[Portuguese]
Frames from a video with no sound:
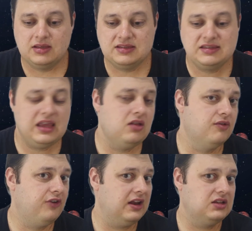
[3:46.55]
sem
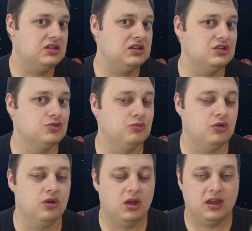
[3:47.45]
o
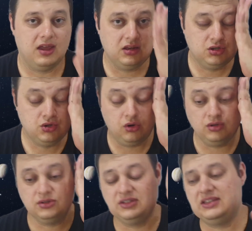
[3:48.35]
fanatismo
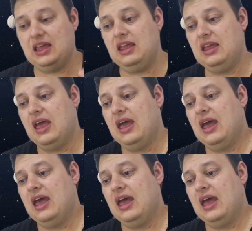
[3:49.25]
religioso, sem